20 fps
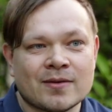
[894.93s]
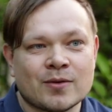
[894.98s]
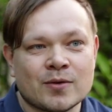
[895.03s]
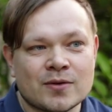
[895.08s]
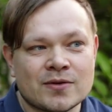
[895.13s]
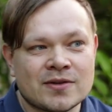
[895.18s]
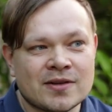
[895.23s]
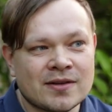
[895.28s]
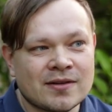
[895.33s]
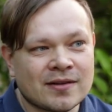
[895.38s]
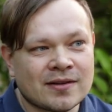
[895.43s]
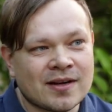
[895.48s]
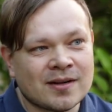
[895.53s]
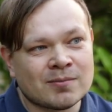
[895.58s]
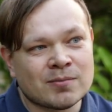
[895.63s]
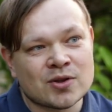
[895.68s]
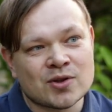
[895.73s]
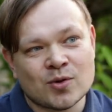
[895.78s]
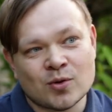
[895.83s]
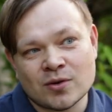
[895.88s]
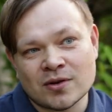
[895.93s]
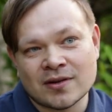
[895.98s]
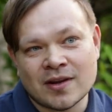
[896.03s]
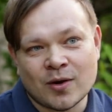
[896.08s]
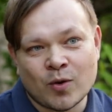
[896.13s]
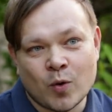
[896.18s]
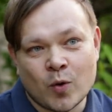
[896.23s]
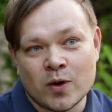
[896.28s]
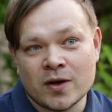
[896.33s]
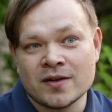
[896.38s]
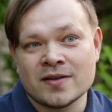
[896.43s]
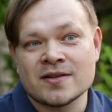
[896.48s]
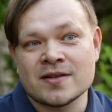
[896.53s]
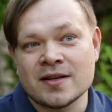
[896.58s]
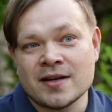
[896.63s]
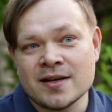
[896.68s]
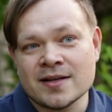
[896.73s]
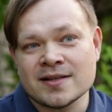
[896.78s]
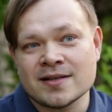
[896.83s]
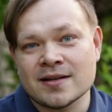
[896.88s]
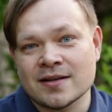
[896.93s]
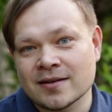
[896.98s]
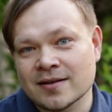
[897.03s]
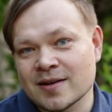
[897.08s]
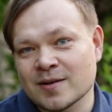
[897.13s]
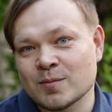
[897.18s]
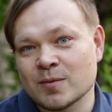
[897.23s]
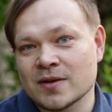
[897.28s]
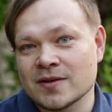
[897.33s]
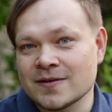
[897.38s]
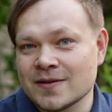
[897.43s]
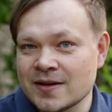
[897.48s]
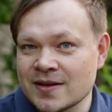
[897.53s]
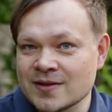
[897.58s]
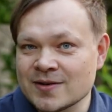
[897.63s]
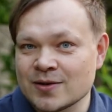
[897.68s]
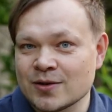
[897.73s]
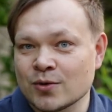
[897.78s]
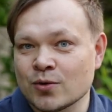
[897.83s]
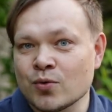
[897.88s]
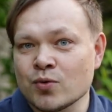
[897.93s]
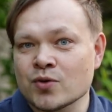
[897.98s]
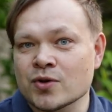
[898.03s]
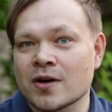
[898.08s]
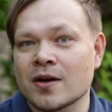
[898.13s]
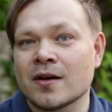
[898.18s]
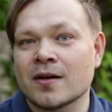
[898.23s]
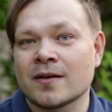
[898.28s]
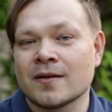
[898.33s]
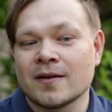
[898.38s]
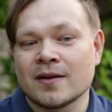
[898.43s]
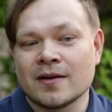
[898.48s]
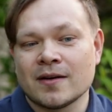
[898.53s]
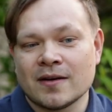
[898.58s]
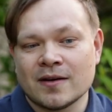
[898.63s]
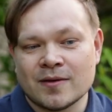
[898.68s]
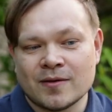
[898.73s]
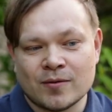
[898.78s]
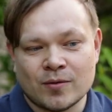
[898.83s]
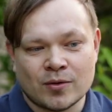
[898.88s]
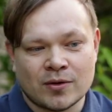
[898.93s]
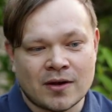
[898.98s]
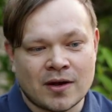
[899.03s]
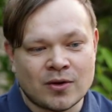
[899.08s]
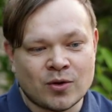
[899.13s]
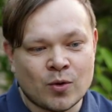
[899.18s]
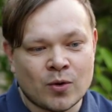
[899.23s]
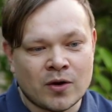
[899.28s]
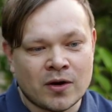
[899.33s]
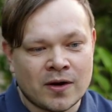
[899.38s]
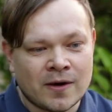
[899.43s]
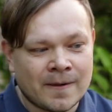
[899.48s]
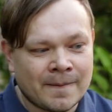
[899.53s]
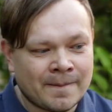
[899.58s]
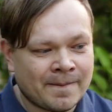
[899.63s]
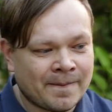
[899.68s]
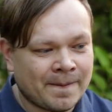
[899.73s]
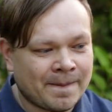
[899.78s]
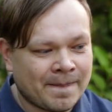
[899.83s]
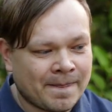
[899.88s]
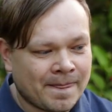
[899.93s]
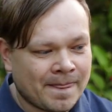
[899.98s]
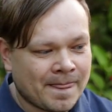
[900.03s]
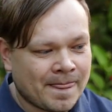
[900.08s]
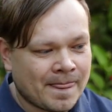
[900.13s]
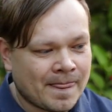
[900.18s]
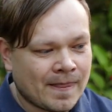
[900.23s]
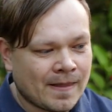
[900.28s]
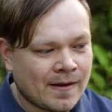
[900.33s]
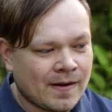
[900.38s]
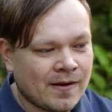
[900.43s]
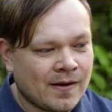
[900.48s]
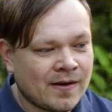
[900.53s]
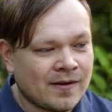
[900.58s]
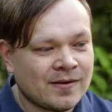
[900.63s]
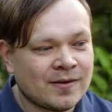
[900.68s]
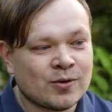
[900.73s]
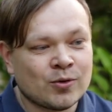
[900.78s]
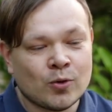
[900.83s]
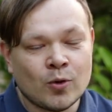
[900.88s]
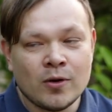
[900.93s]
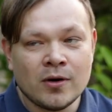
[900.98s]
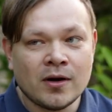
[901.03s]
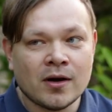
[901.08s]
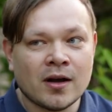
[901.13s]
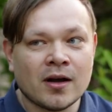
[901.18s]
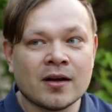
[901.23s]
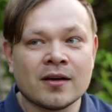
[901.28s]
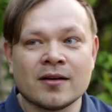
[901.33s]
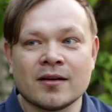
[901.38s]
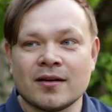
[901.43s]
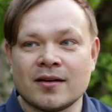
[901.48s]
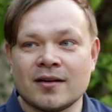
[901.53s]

То есть это как бы что-то такое интересное, как бы интересная игрушка, вот, которая а, не только